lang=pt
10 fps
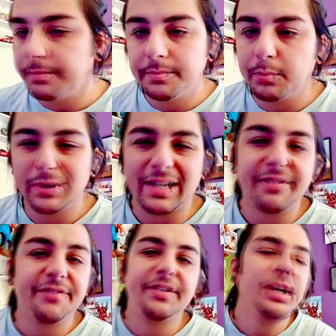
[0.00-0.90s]
botar
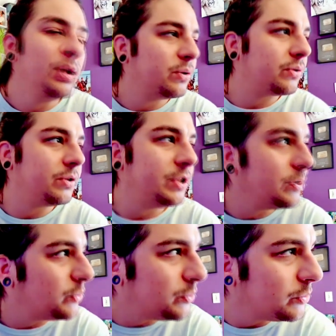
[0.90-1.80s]
filtro
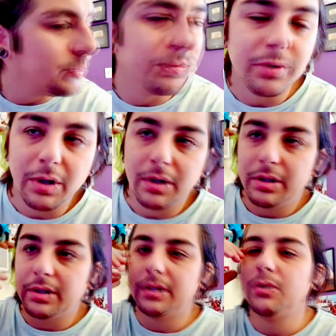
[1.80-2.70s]
nenhum
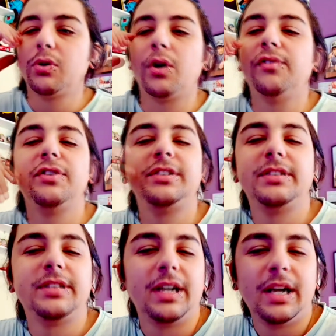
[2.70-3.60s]
no que eu vou
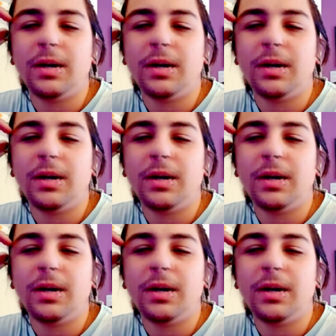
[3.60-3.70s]
dizer.